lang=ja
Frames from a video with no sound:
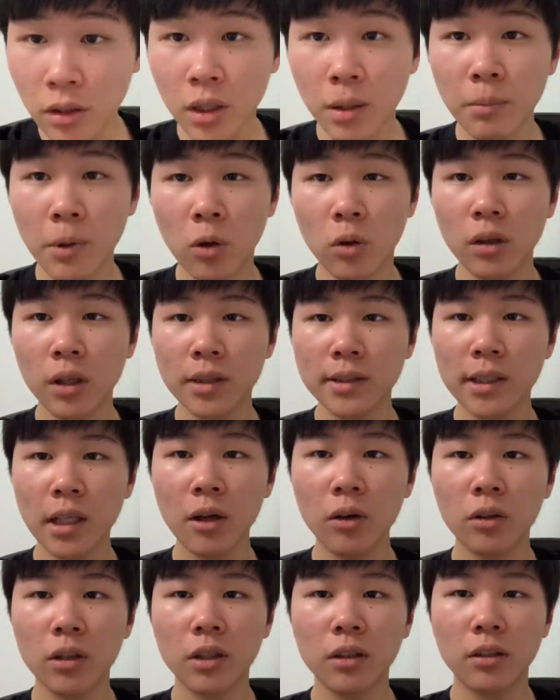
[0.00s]
で、まあこれは
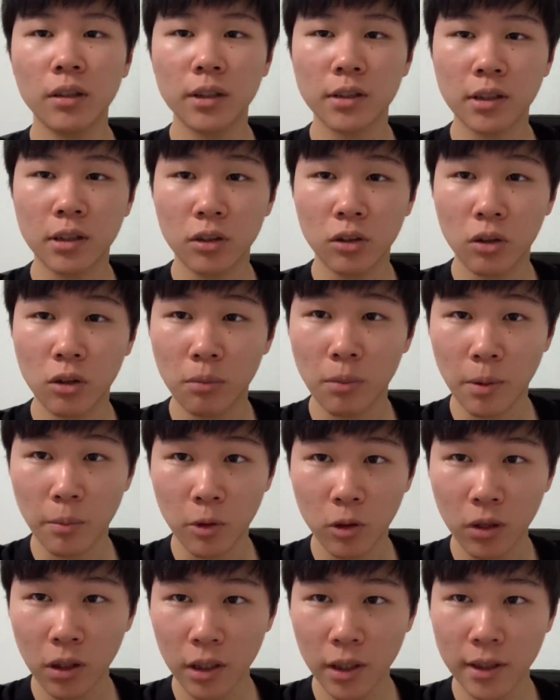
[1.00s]
最後になるんですけど、まあ
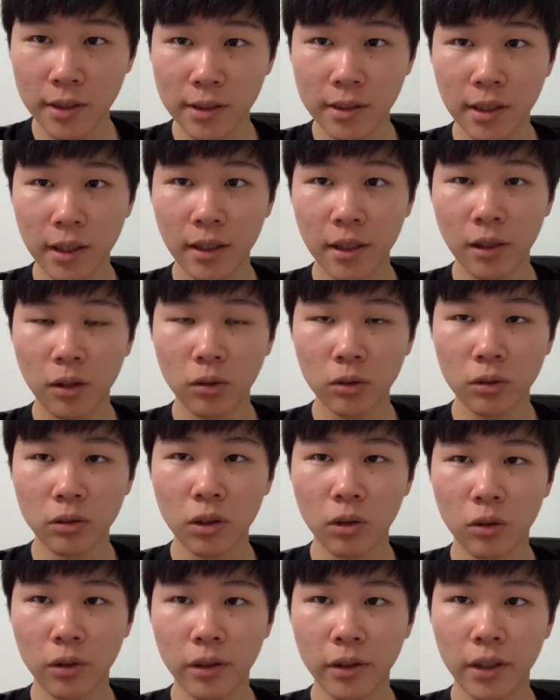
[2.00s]
僕がね、伝えられること
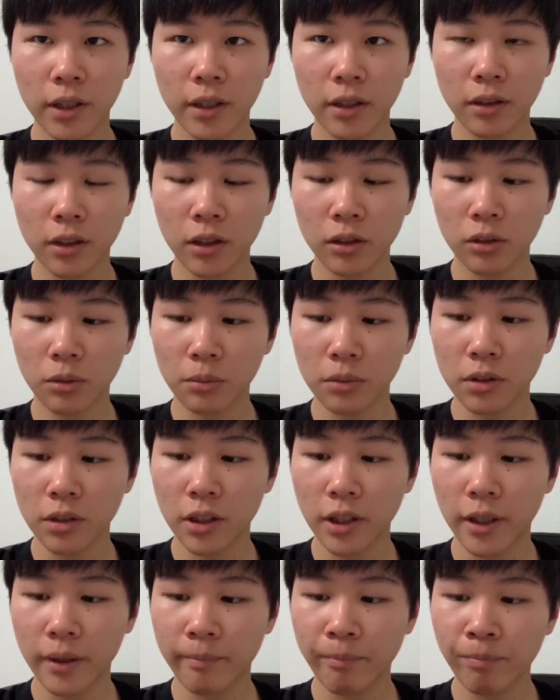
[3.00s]
はこれぐらいかなと思っ
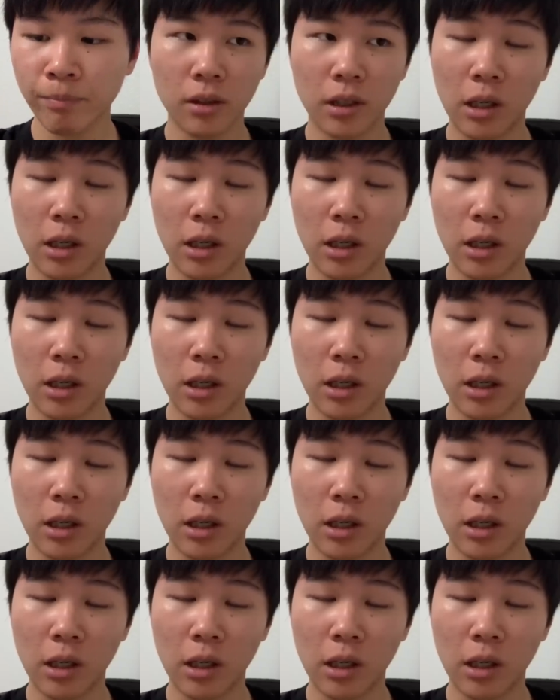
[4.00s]
て、